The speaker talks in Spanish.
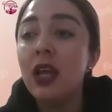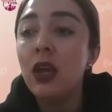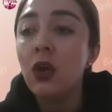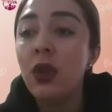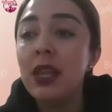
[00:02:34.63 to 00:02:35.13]

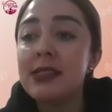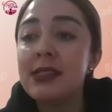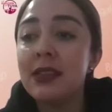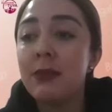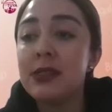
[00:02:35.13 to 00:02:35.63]
con las
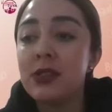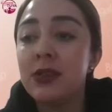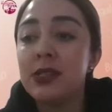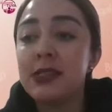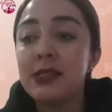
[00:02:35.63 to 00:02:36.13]

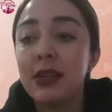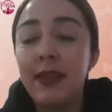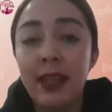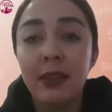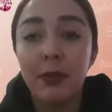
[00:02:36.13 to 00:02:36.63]
intervenciones.
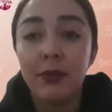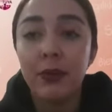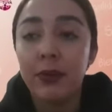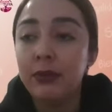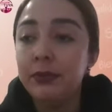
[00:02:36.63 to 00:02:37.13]
Adelante, por
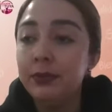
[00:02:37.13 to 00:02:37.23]
favor.